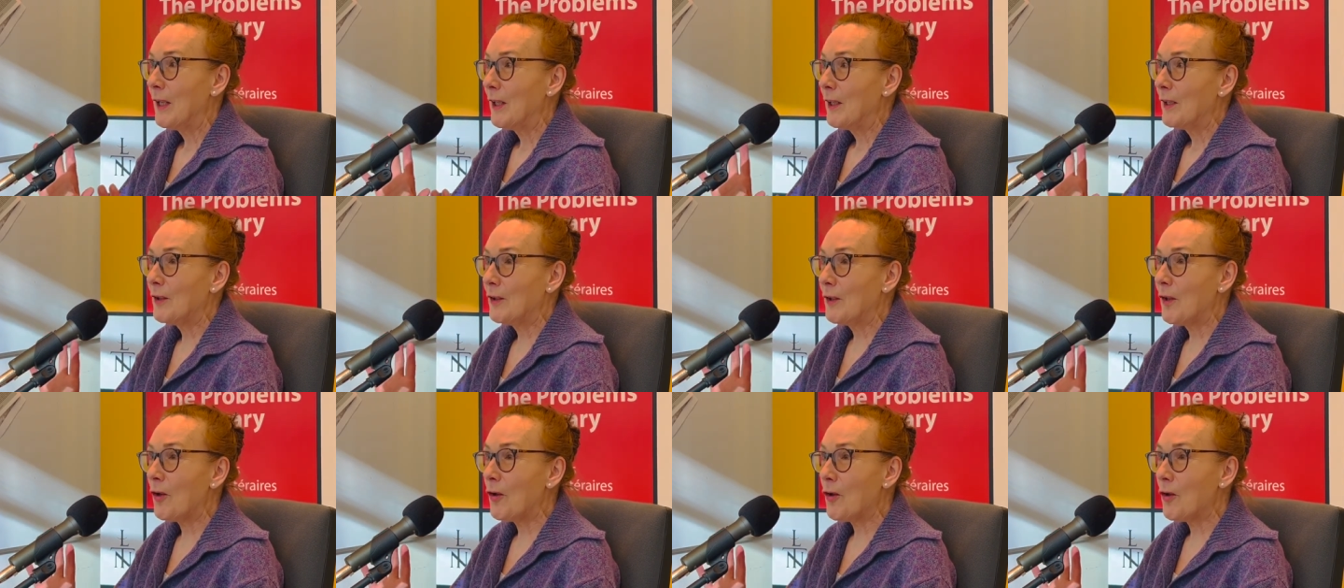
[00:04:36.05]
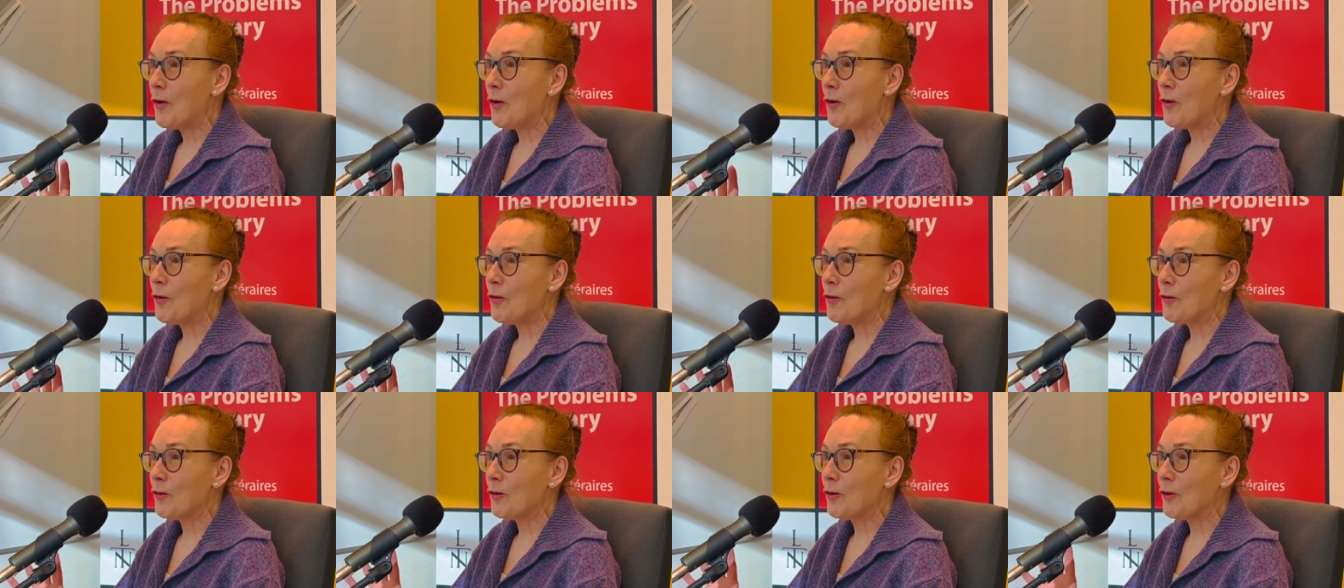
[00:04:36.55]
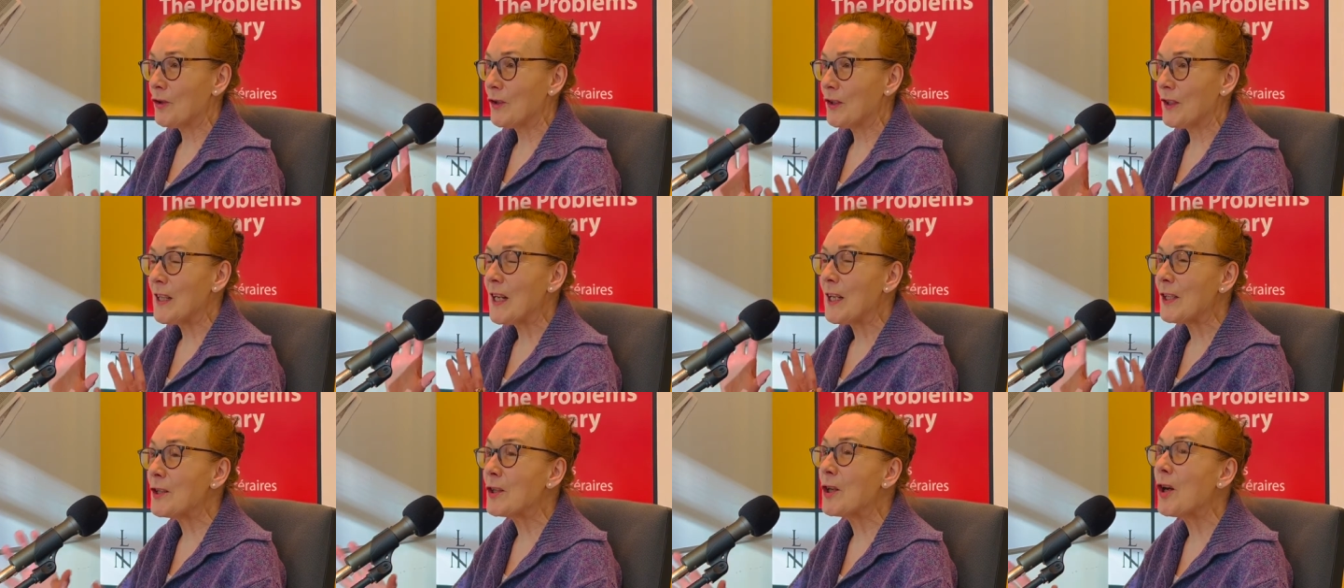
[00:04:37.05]
no,
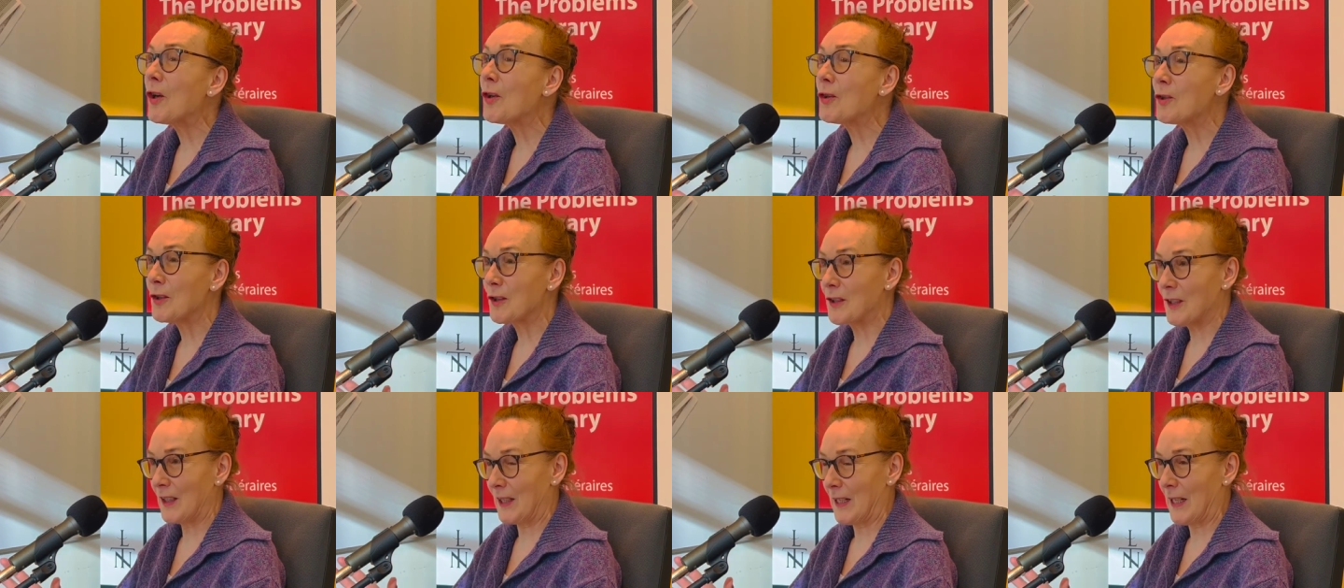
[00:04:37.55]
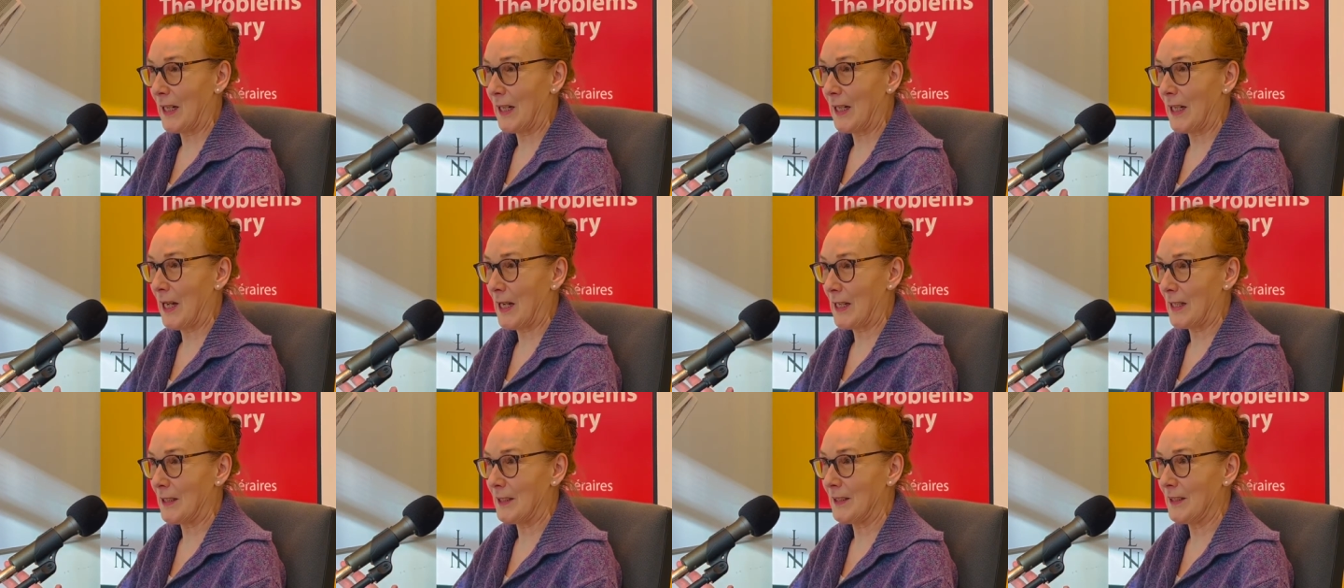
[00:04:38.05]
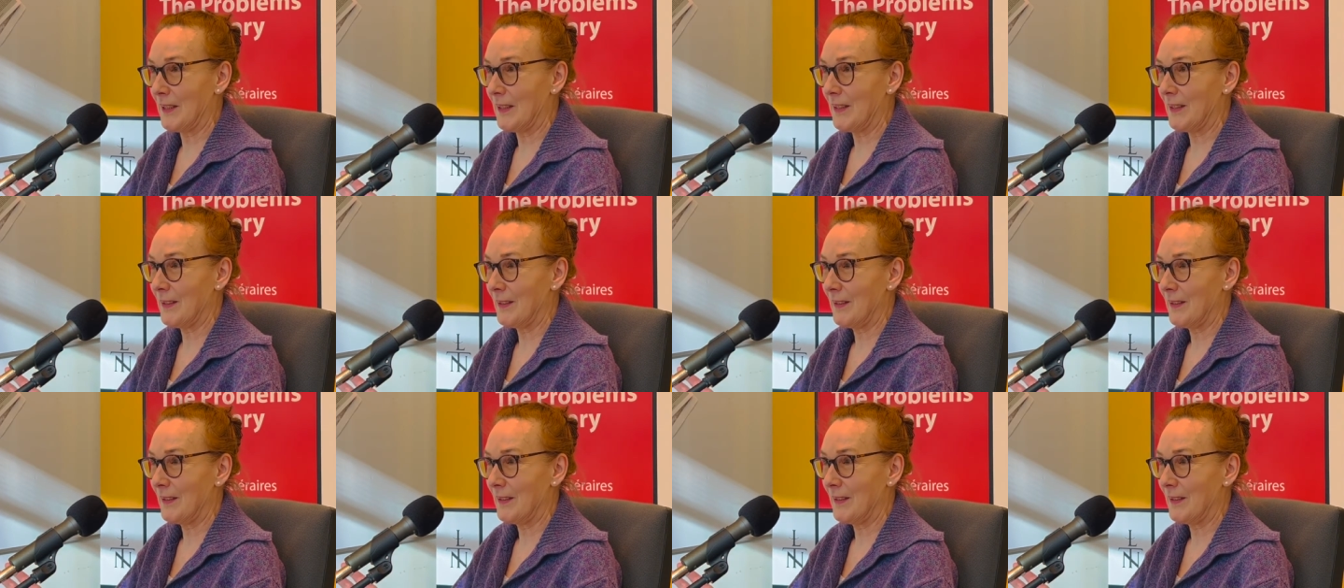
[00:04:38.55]
znaczący charakter.